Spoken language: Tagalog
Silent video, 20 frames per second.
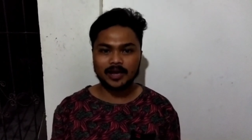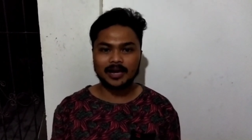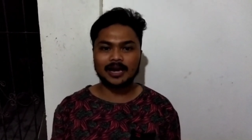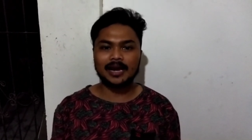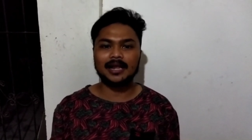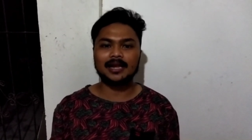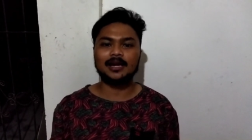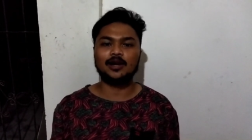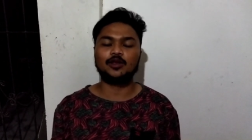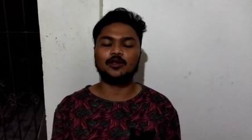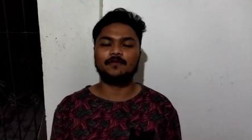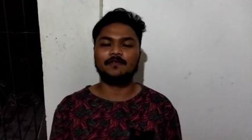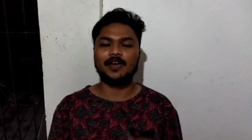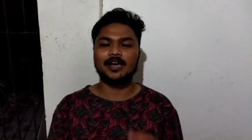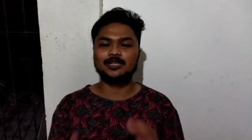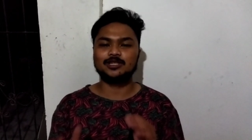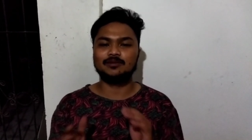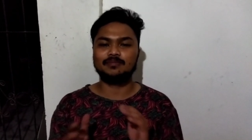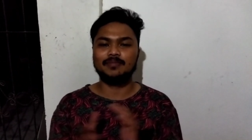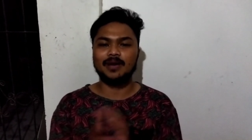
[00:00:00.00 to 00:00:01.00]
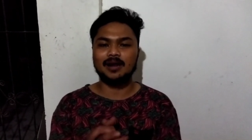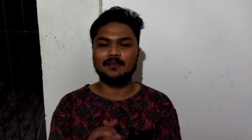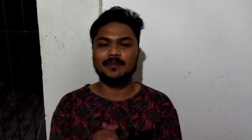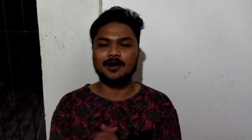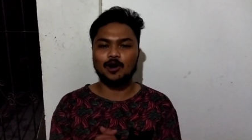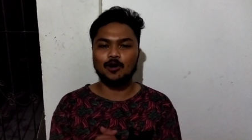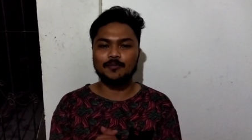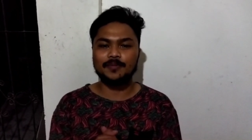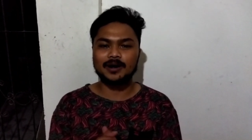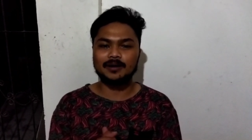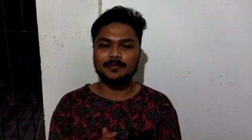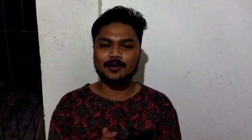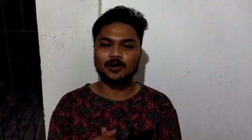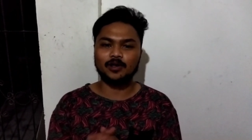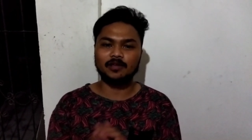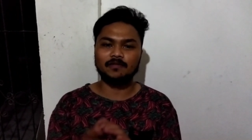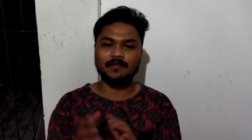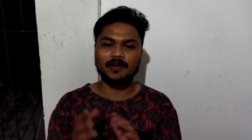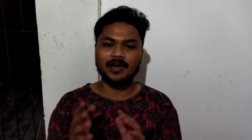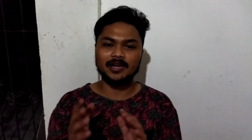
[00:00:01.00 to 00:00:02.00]
and click the notification bell below para
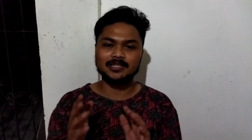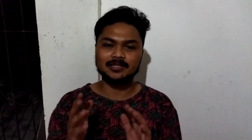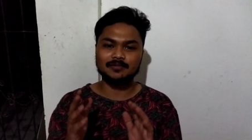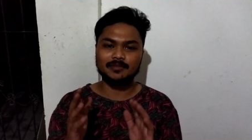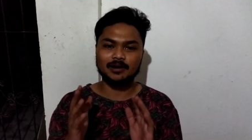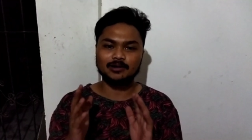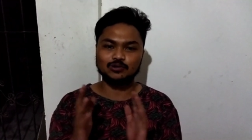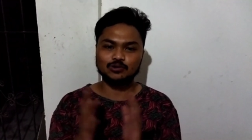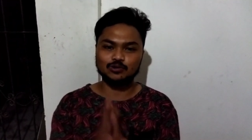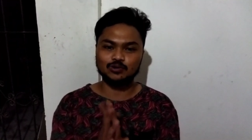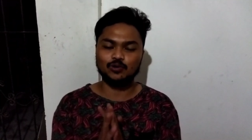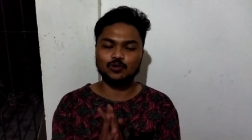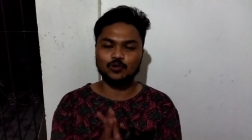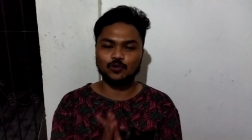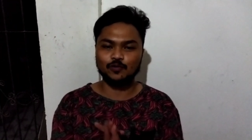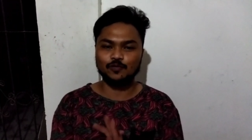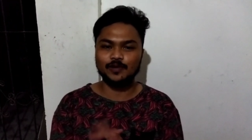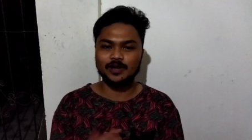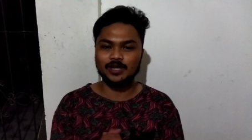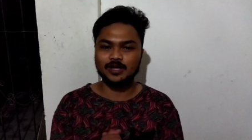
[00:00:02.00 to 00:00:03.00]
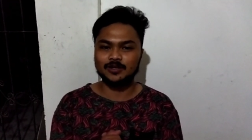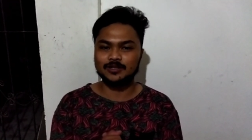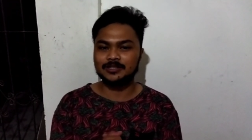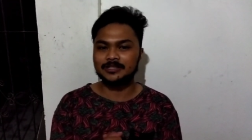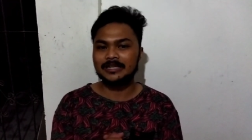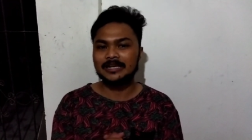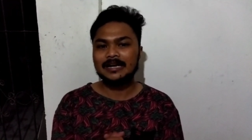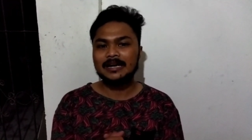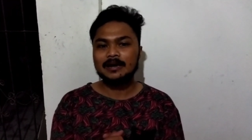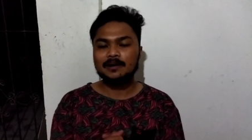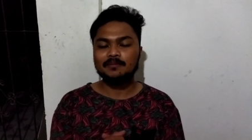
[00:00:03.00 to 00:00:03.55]
ma-notify kayo sa mga susunod kong videos.